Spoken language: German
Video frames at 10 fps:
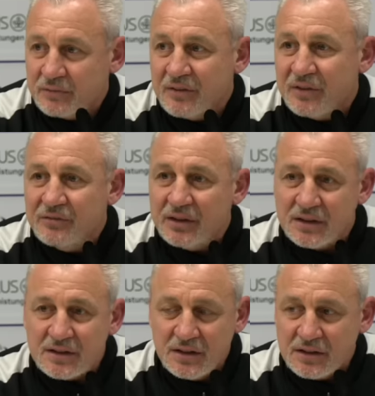weil wenn wir
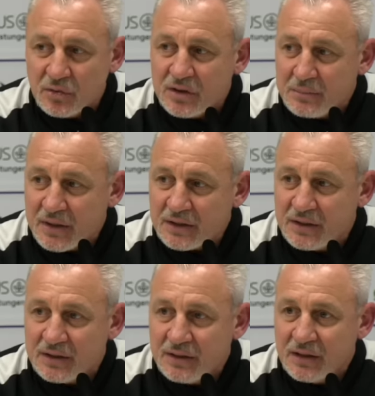das nicht so gemacht
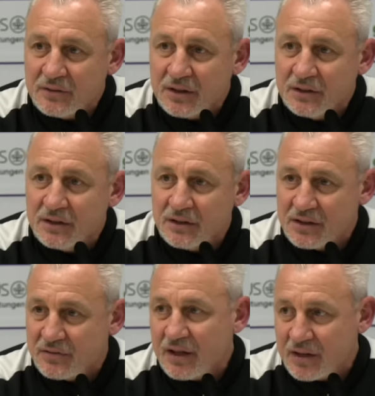hätten, hätten wir nicht die
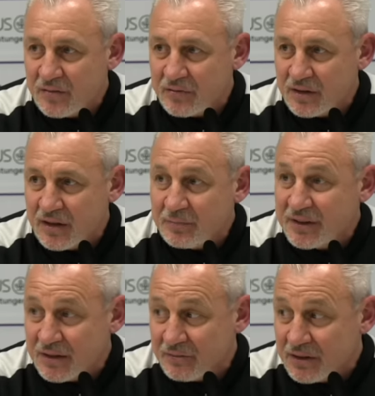Zweikämpfe gehabt,
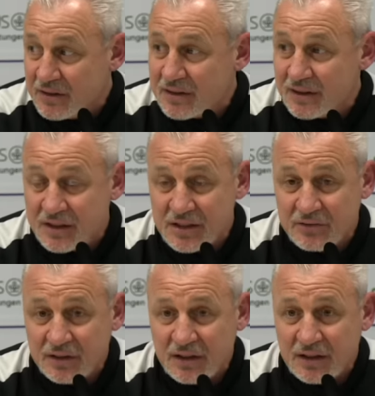hätten wir diese
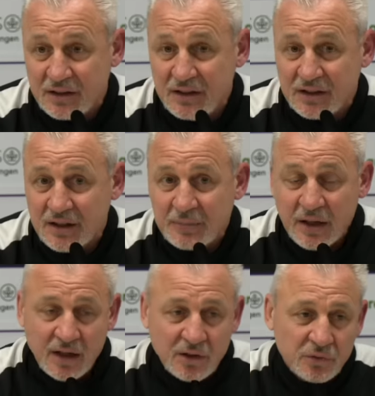Aggressivität nicht gehabt
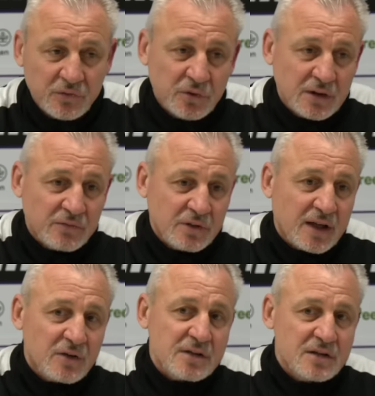und würde von
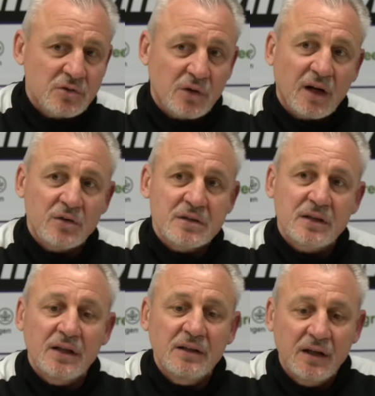außen so
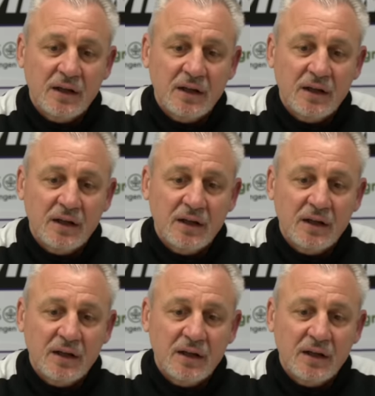aussehen,